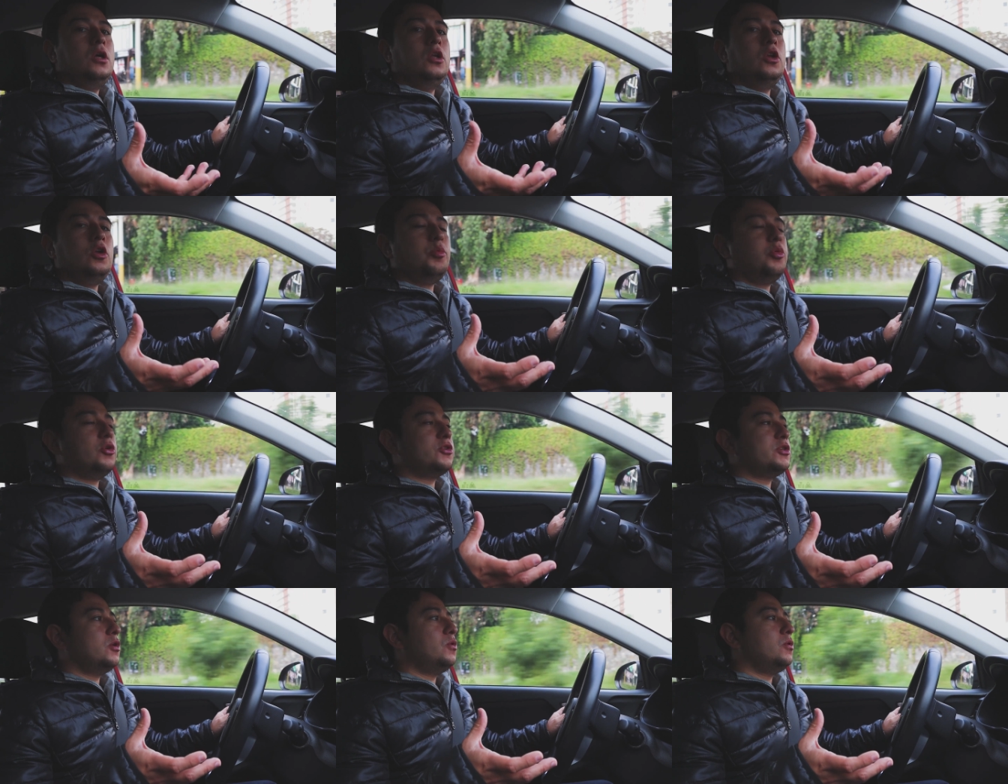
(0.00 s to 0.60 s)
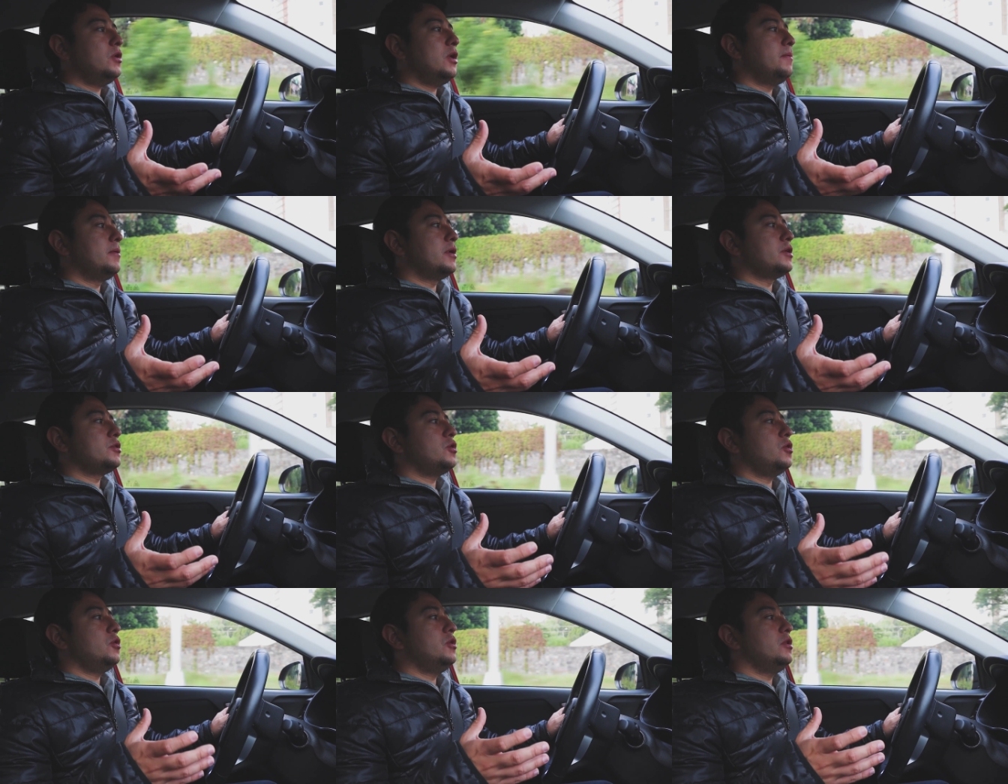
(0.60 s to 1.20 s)
y no por ser una
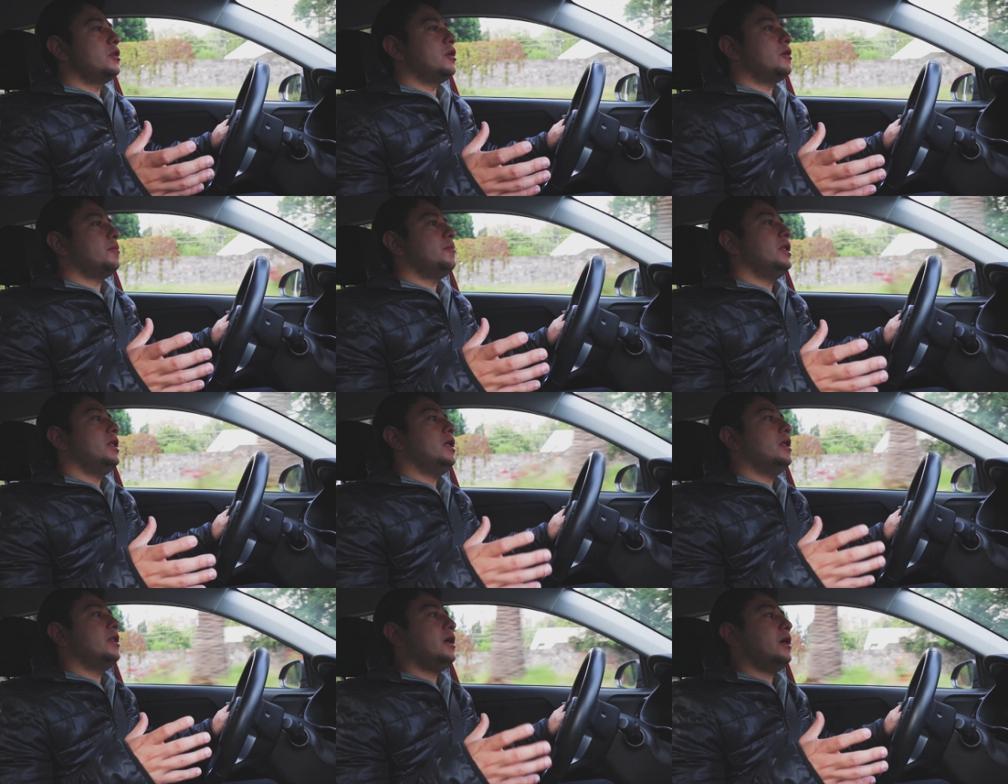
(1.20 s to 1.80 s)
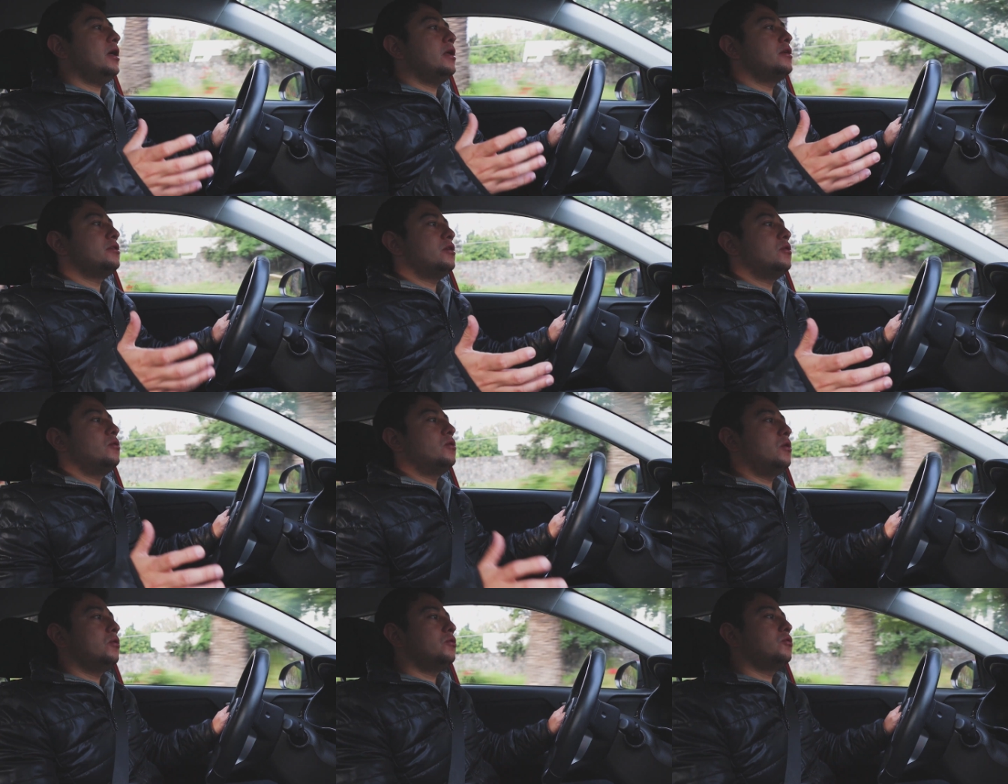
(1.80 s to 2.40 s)
versión intermedia deja de
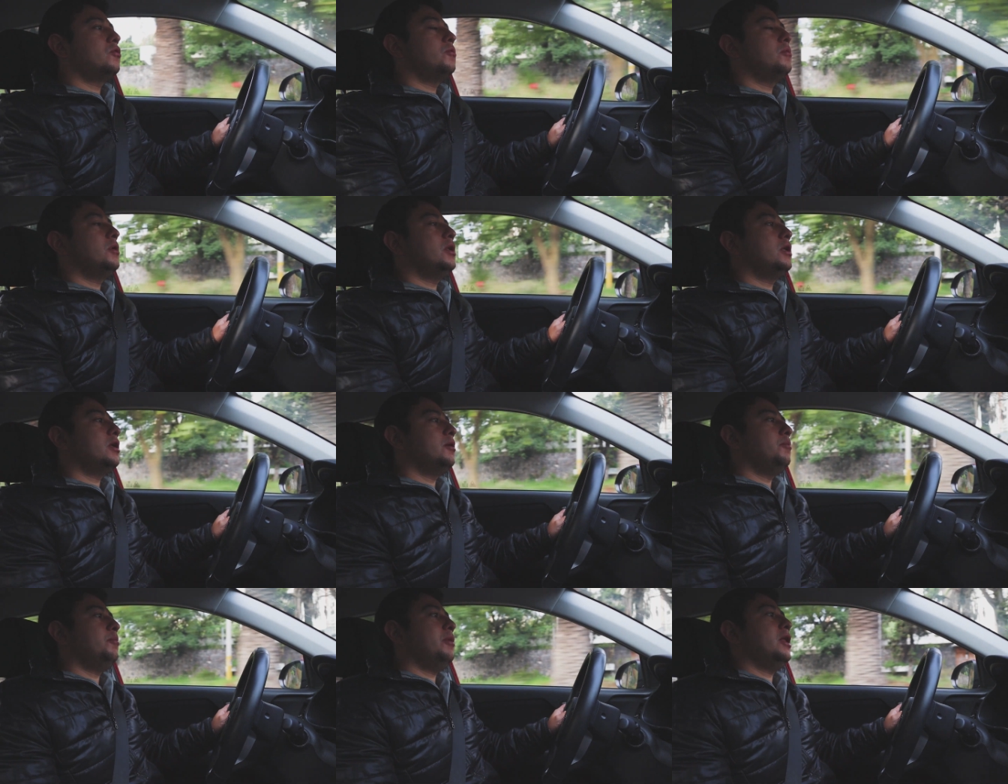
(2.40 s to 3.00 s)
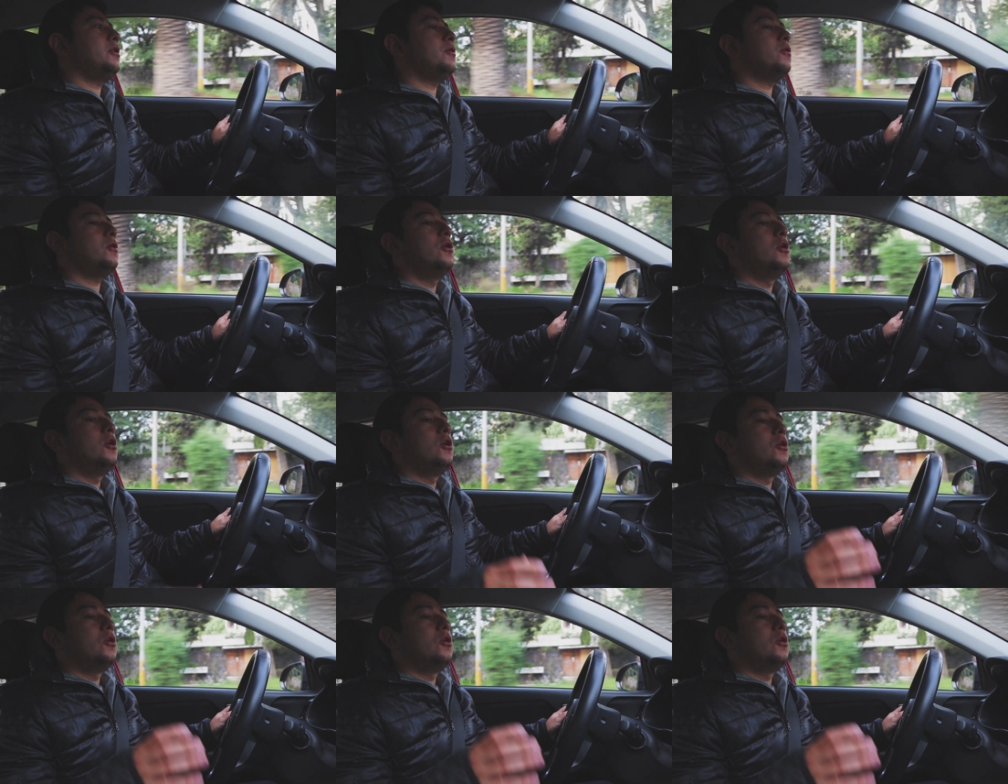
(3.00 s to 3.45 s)
ser un auto bien equipado.